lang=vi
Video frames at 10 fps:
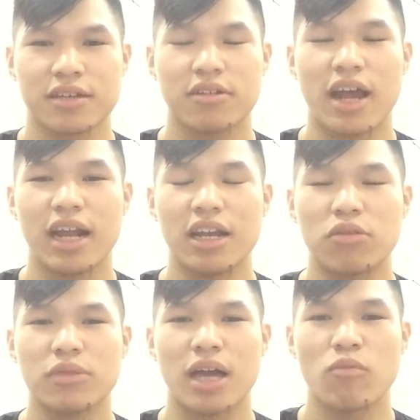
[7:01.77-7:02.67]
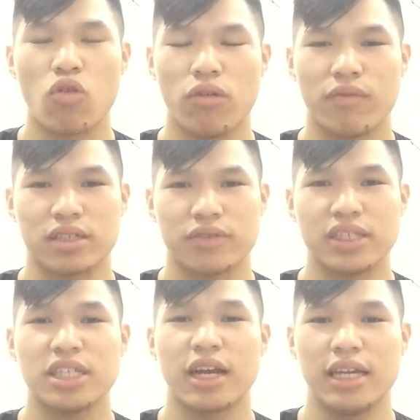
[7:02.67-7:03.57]
Có đáng để chúng ta buồn và phải
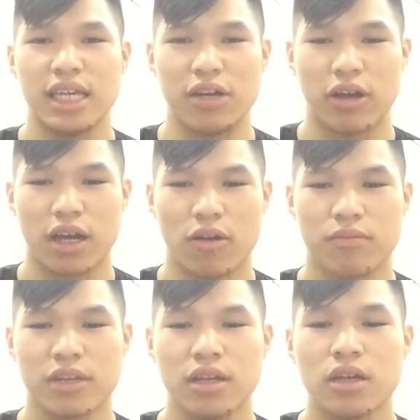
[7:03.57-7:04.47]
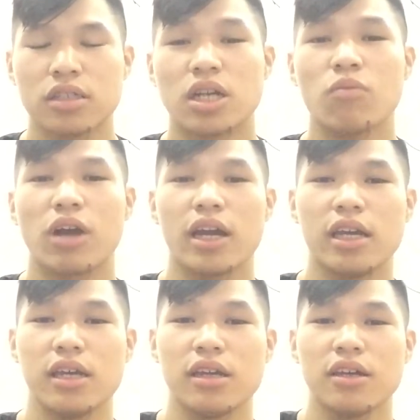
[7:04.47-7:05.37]
suy nghĩ nhiều hay không? Trong
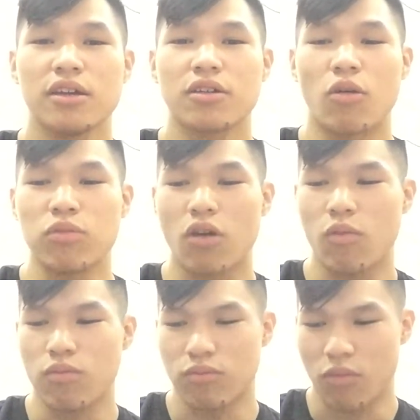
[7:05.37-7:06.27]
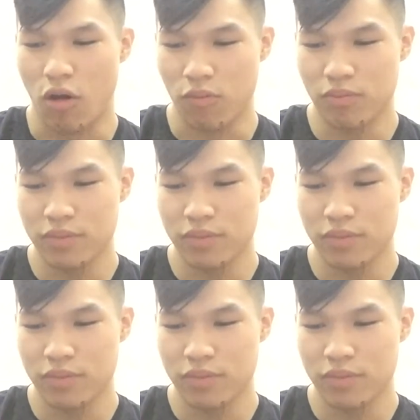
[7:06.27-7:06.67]
khi cũng cùng một